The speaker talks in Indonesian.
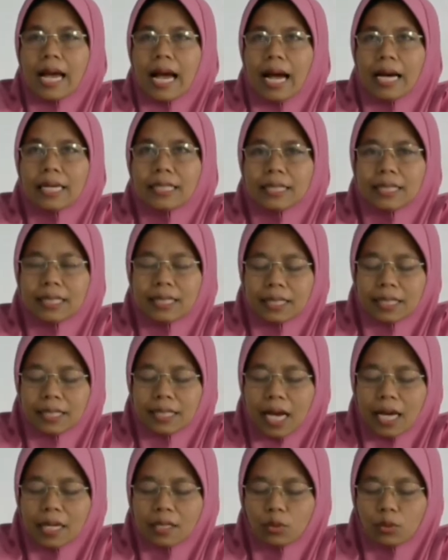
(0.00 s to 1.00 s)

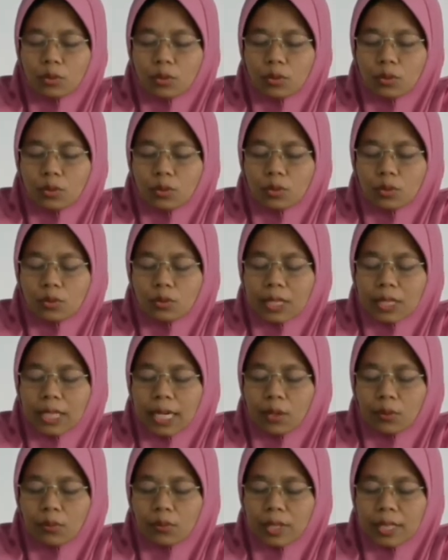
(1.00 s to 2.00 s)
adiyatu
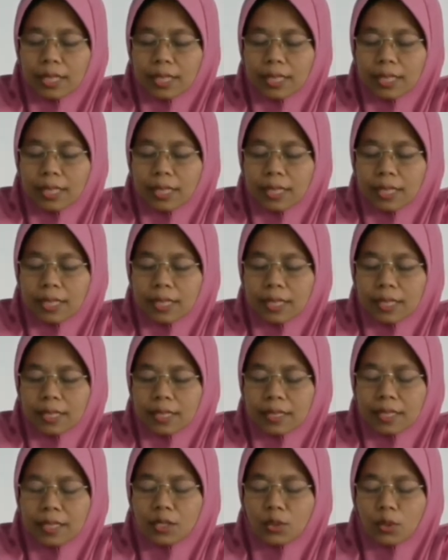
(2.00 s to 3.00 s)
utawi
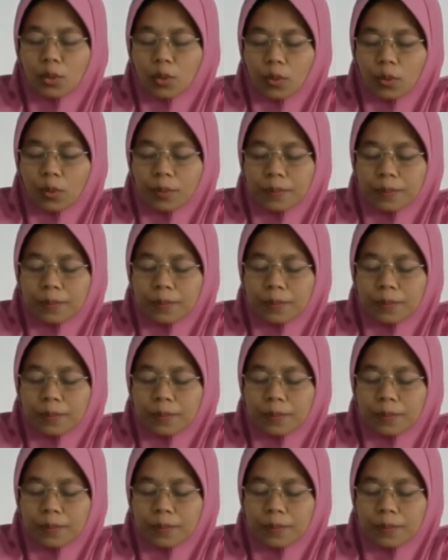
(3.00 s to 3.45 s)
dendo